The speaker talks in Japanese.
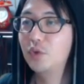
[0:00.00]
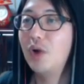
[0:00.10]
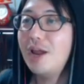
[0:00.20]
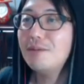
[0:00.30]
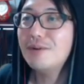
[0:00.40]

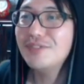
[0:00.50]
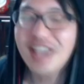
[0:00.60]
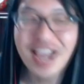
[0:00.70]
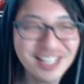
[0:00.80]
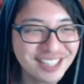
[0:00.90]
ドラえも
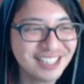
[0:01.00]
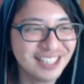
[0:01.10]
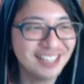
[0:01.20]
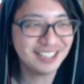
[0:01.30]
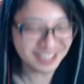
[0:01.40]
ん大好
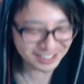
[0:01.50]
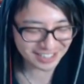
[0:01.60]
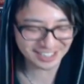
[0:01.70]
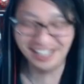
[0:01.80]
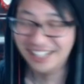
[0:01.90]
きさん、静
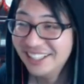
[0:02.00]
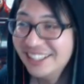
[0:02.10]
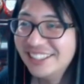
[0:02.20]
香ちゃん、